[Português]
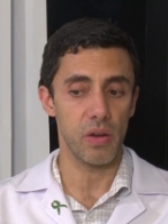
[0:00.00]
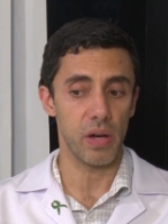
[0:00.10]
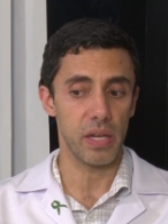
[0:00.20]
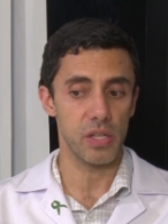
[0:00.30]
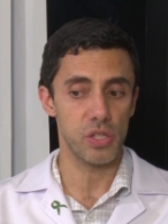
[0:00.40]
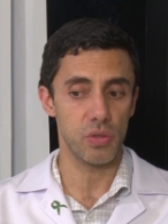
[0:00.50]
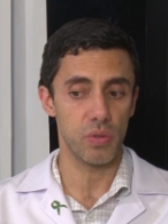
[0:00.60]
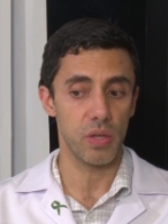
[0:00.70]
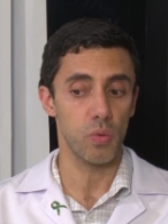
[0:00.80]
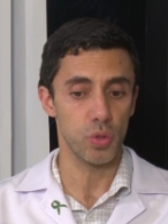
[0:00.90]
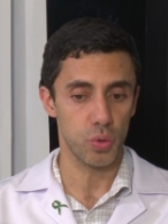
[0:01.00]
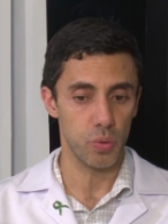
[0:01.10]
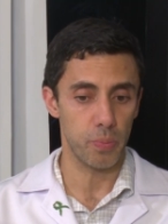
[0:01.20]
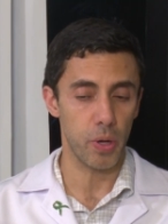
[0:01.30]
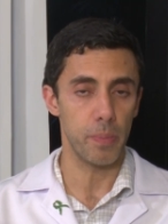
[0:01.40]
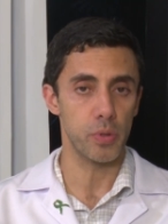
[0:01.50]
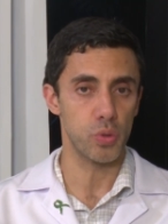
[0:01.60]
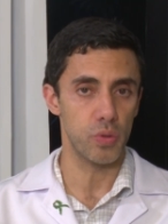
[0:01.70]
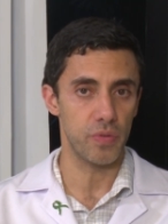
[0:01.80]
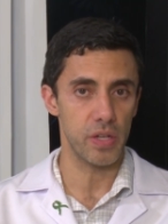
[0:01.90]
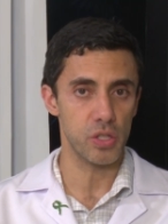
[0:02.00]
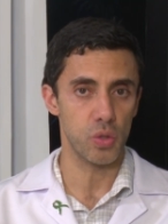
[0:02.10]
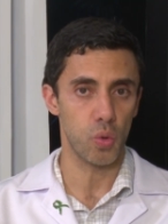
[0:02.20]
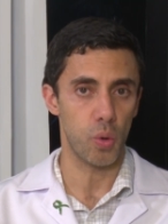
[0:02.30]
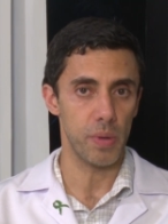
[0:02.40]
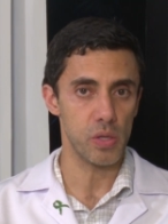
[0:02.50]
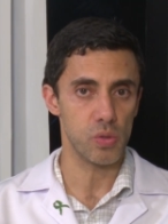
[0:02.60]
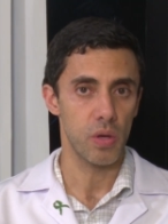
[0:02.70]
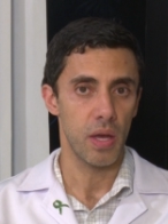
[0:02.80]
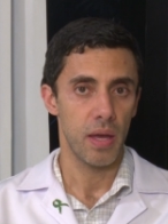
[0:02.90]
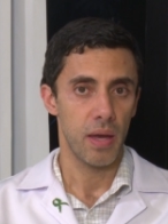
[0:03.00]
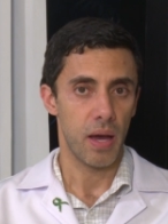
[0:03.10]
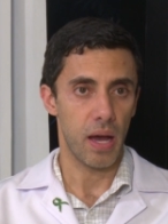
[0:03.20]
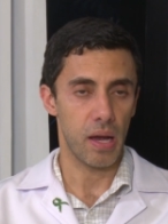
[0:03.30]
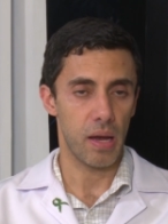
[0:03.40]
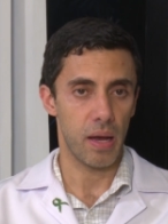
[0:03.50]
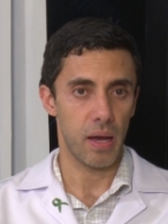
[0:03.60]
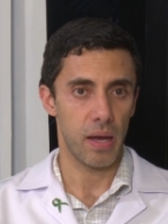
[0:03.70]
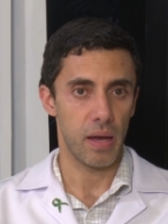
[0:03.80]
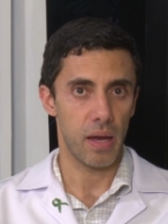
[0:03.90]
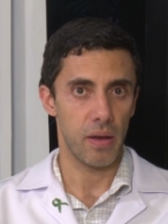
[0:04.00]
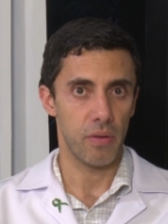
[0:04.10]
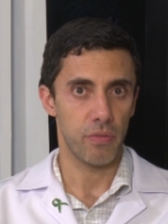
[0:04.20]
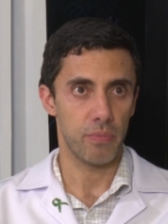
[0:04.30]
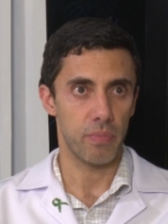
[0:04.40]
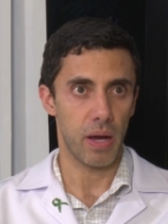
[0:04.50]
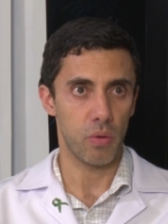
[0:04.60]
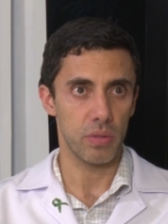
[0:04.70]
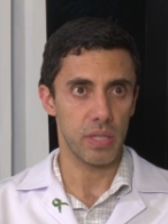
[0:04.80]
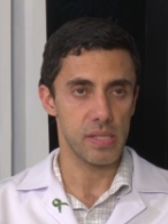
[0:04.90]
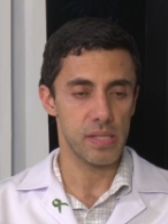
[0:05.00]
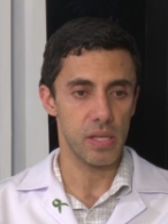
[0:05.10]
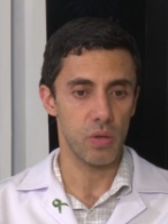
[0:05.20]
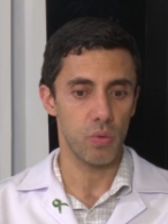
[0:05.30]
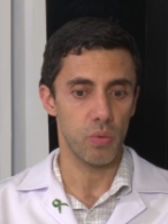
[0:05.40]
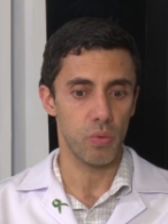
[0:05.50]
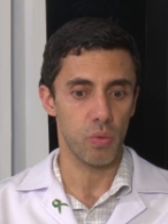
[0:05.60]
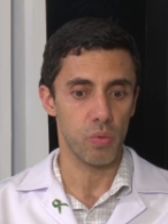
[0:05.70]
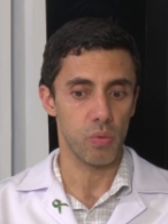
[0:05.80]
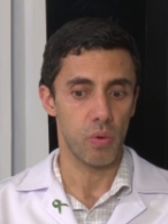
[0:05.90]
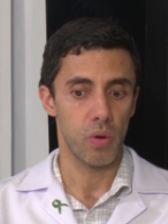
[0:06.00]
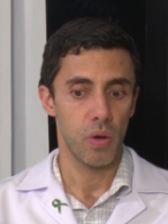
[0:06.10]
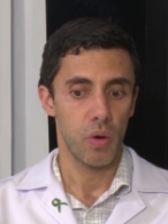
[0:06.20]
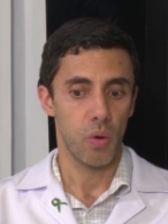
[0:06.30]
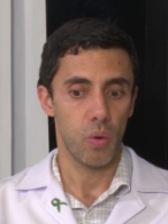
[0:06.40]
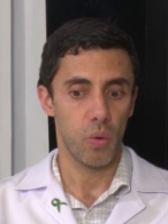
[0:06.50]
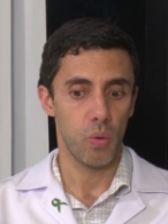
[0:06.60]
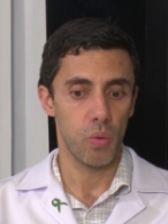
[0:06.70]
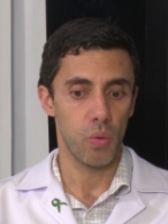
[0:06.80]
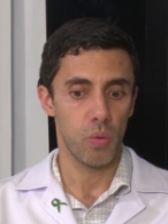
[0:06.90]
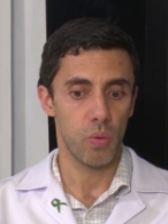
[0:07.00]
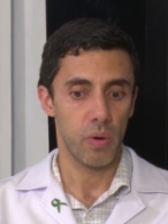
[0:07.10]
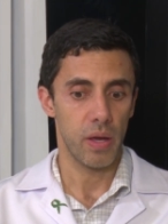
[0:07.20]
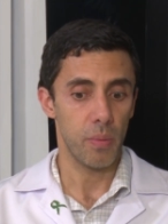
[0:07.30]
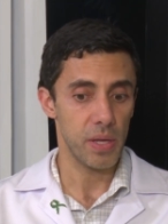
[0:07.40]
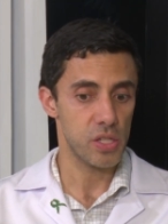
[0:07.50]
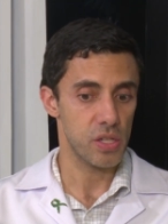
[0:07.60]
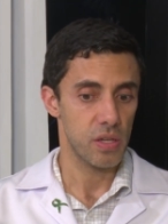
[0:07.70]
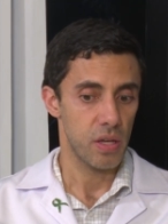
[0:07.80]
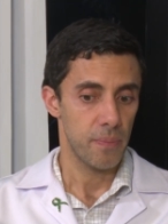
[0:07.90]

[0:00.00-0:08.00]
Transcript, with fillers: eu acredito que o Júlio, próprio Júlio Verde, no começo, a, a, aconteceu ou, ou realmente